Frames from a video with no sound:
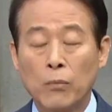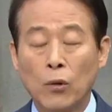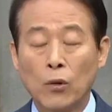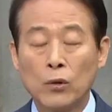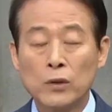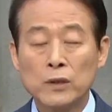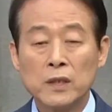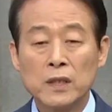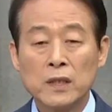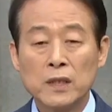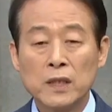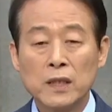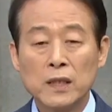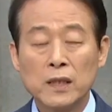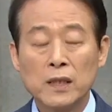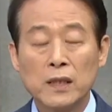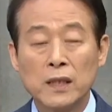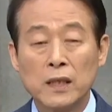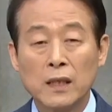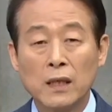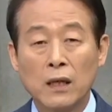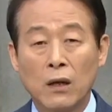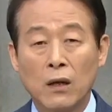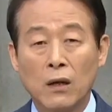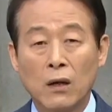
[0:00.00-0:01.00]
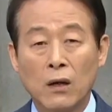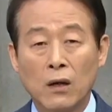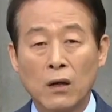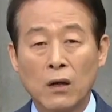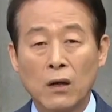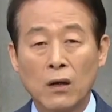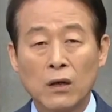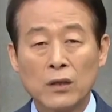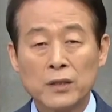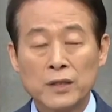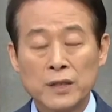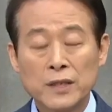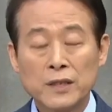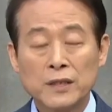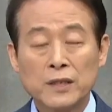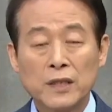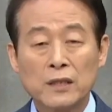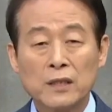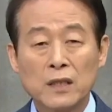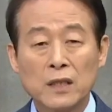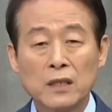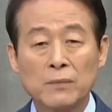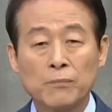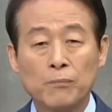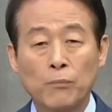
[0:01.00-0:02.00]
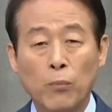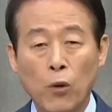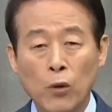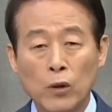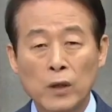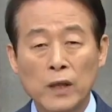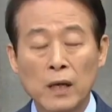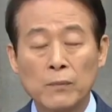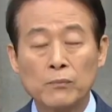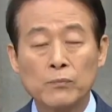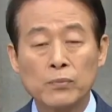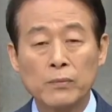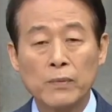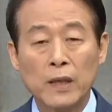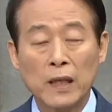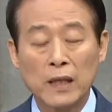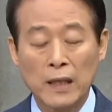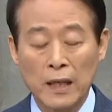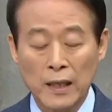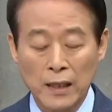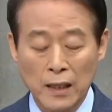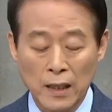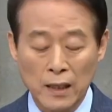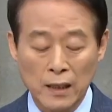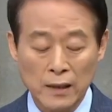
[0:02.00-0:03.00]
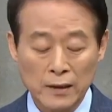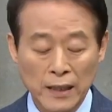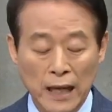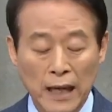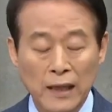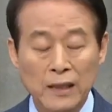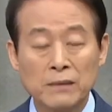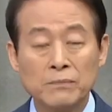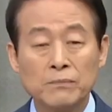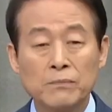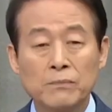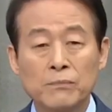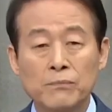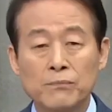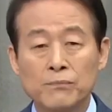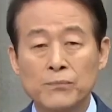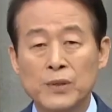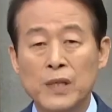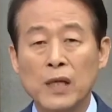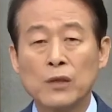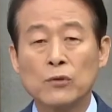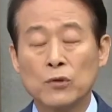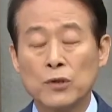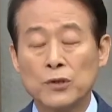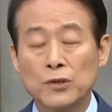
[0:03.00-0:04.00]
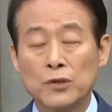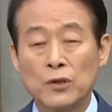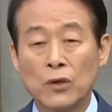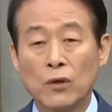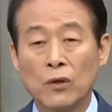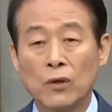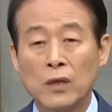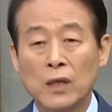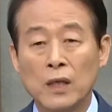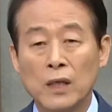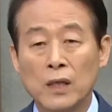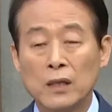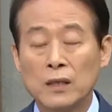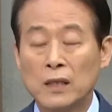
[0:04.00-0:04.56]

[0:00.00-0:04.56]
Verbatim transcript: 본인이 어, 신체적인 폭행뿐만이 아니라 다른 피해도 있어요.